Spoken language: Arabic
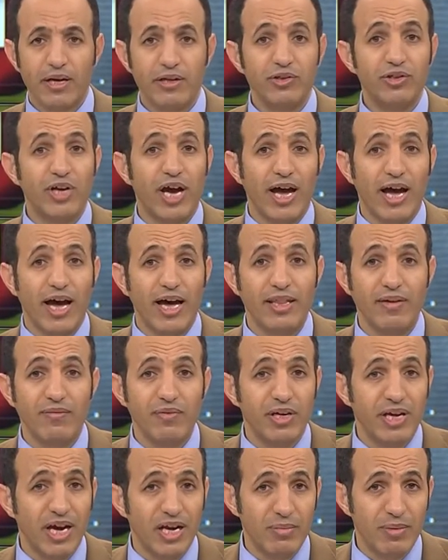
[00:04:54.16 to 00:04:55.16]
جاء هذا
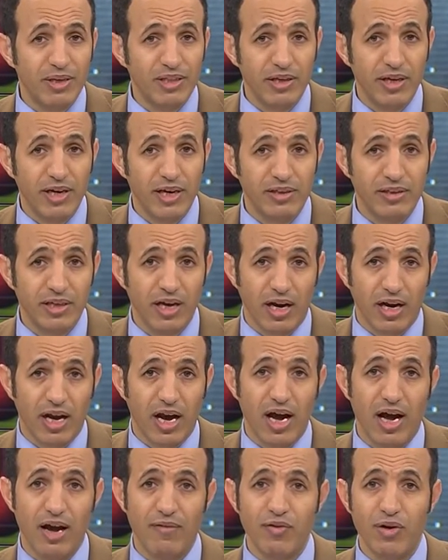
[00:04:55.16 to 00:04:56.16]
في كلمته التي
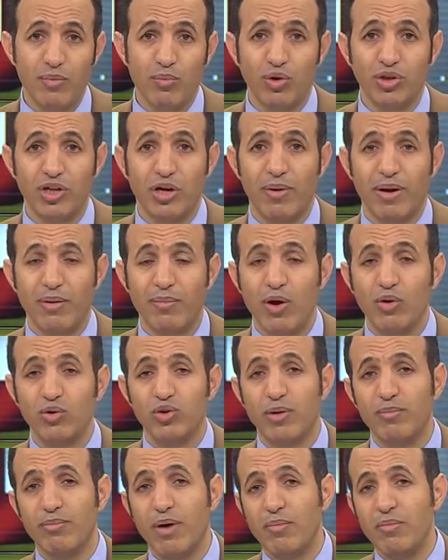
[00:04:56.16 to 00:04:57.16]
ألقاها في مؤتمر ما
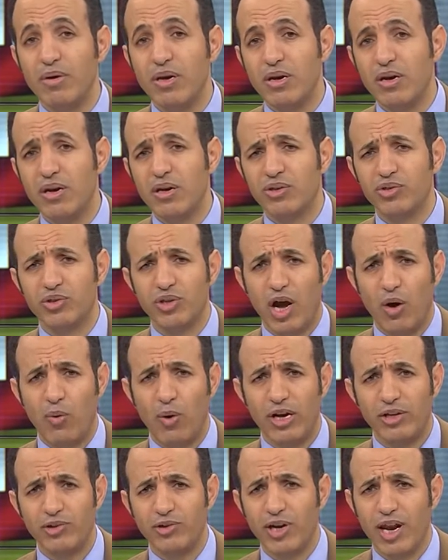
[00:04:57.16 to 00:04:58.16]
يسمى
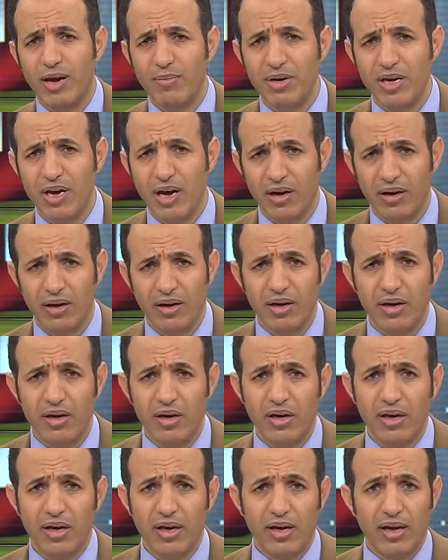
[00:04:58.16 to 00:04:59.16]
بالصحوة الإسلامية
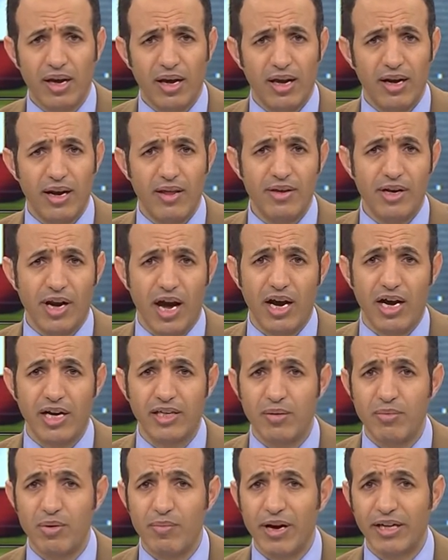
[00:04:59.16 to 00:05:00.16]
الذي
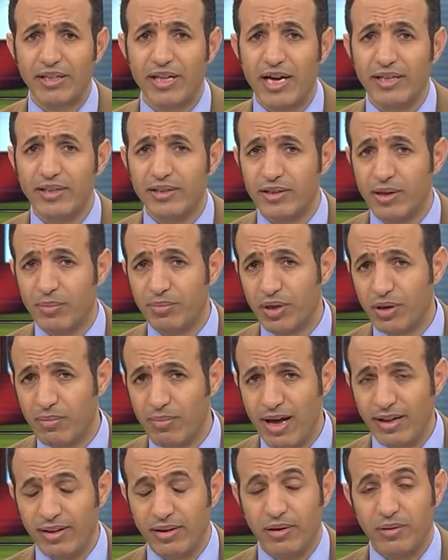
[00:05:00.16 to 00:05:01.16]
انعقد ببغداد السبت
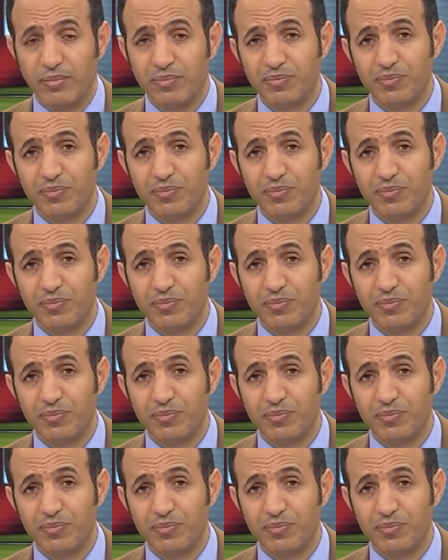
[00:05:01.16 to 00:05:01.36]
الماضي